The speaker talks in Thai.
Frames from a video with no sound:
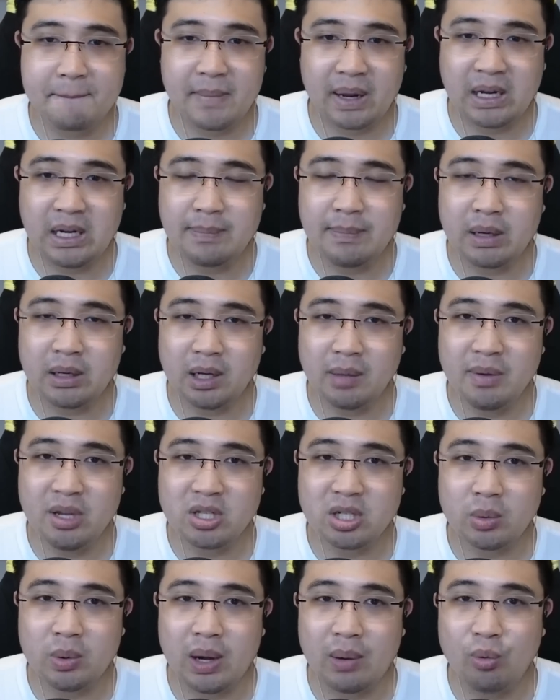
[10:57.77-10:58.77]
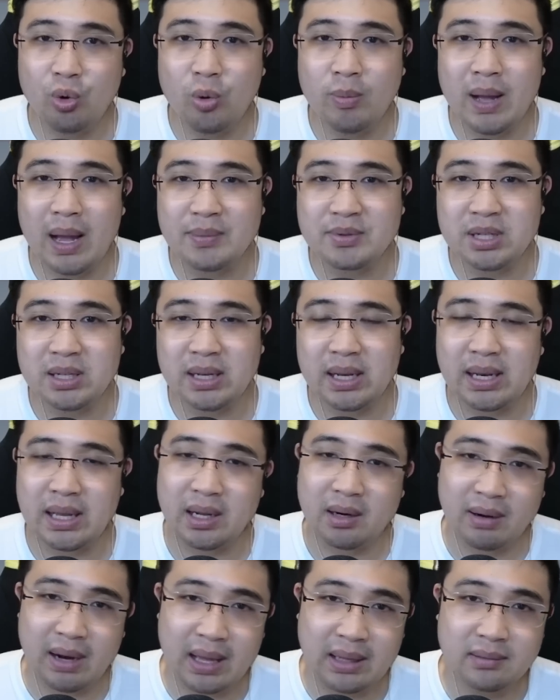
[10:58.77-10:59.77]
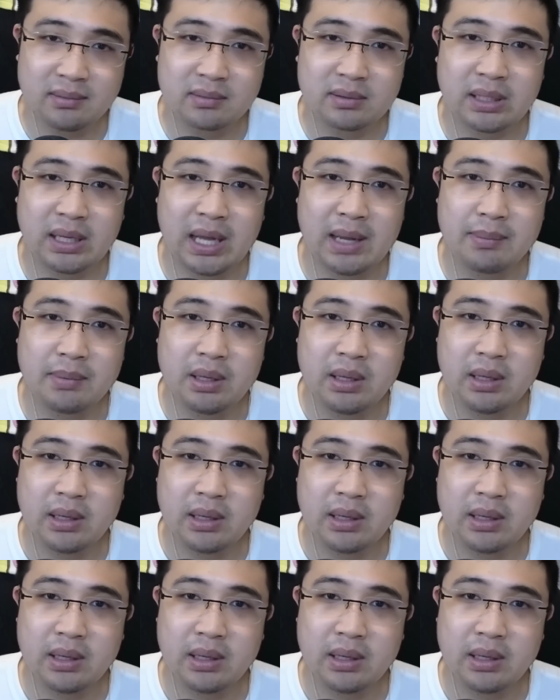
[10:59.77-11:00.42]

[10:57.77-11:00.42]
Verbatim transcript: คือมันก็มีจังหวะบูบ้าซึ่งหลาย ๆ ครั้งนะครับ